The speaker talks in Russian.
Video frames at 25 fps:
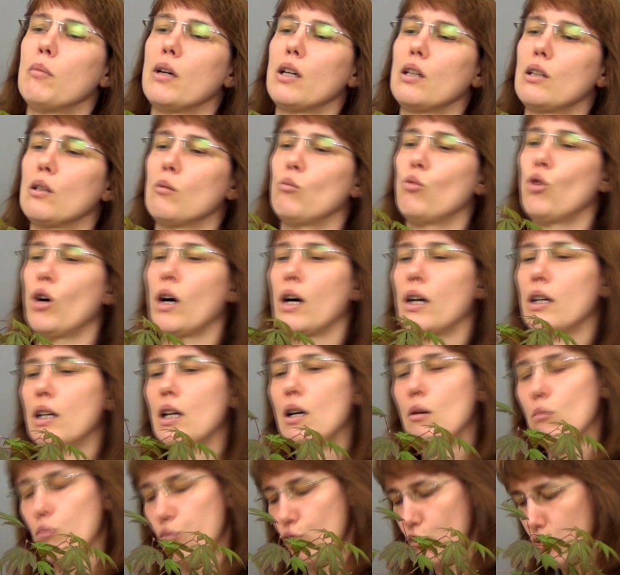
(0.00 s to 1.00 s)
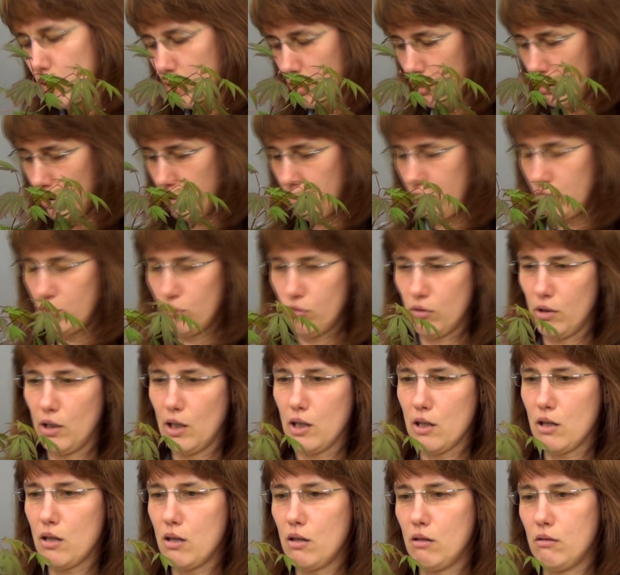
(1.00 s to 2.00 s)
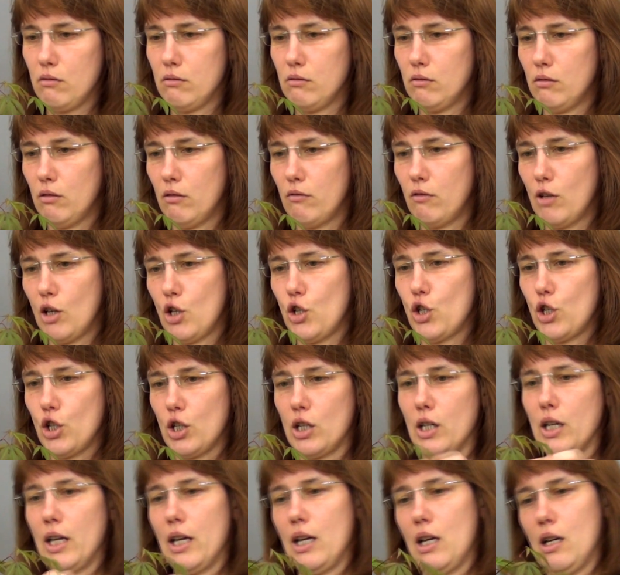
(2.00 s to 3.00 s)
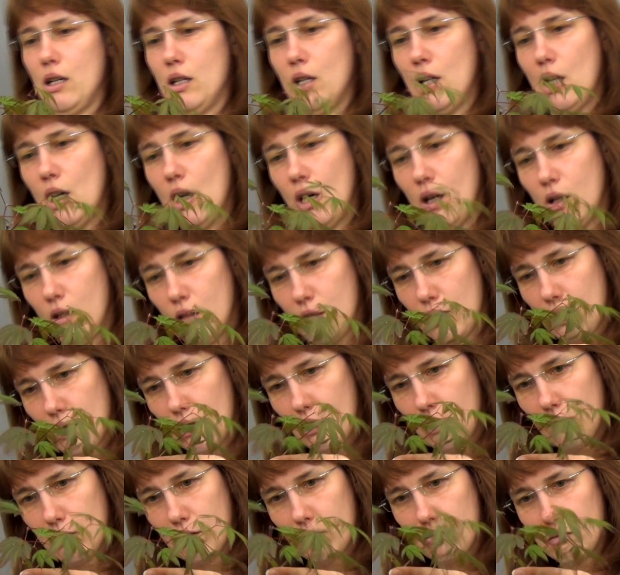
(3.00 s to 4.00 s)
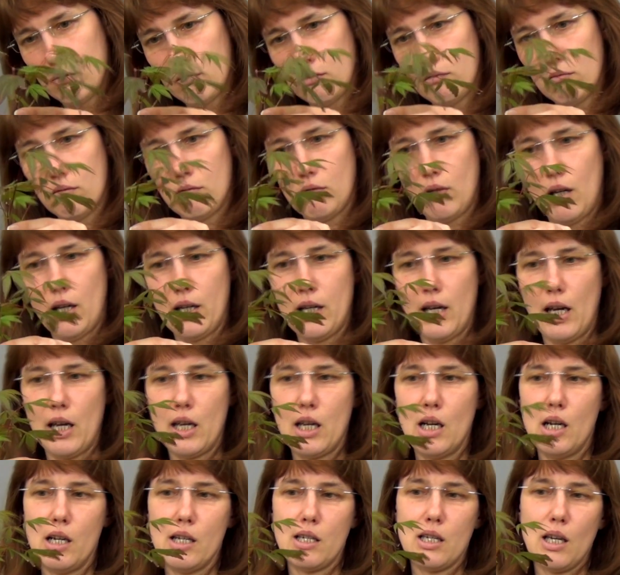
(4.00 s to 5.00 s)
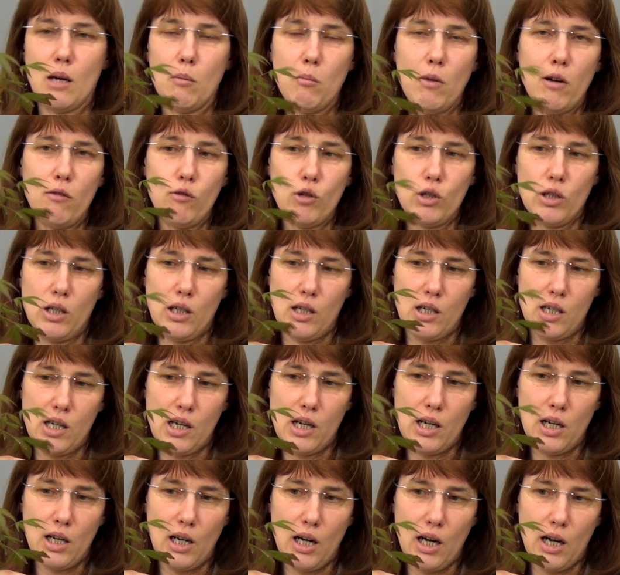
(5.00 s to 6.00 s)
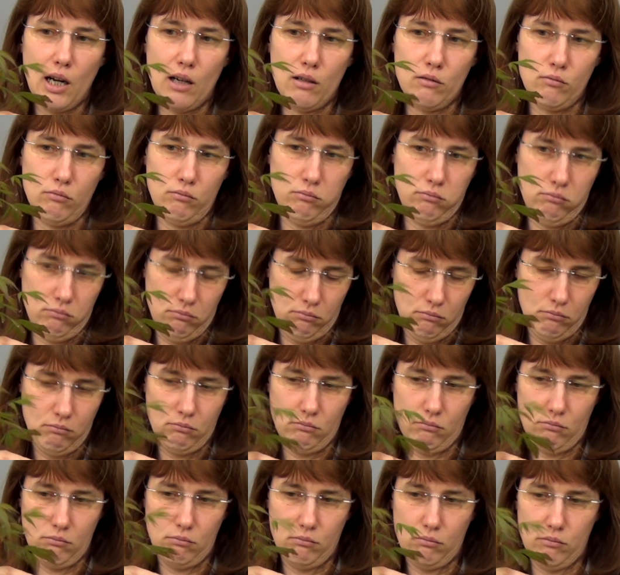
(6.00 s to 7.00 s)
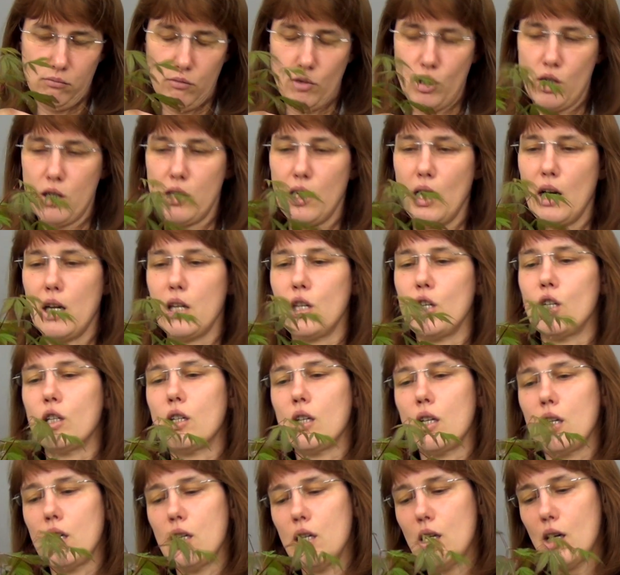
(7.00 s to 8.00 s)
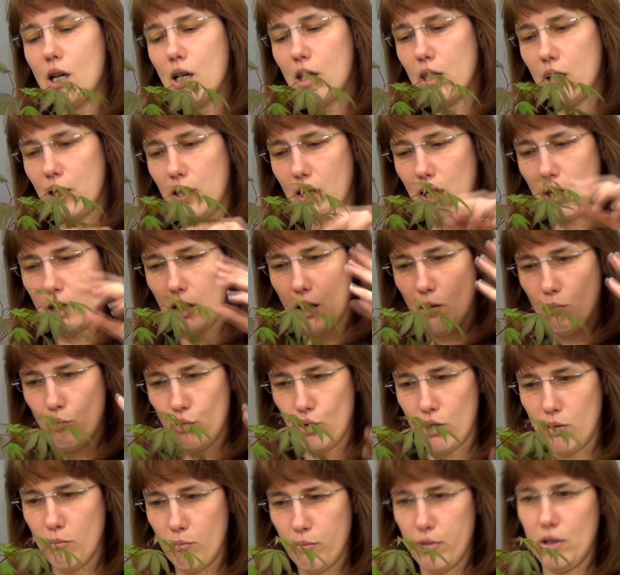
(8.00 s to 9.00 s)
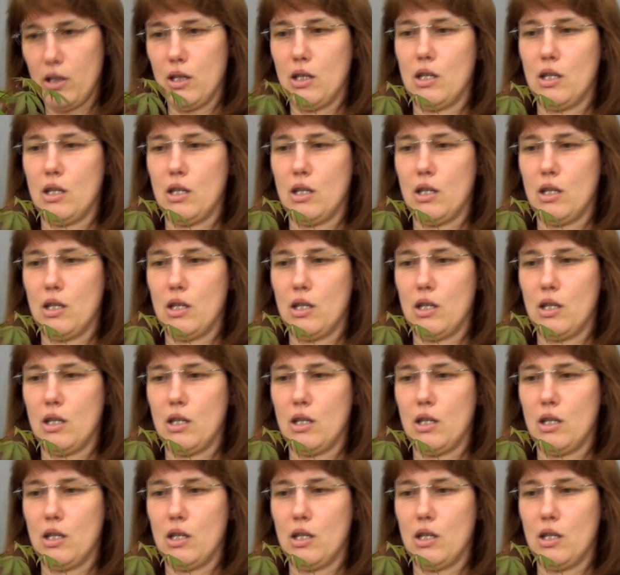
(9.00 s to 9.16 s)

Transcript: Поэтому она будет у нас вершиной. Она или сама вот так слегка станет, или когда будем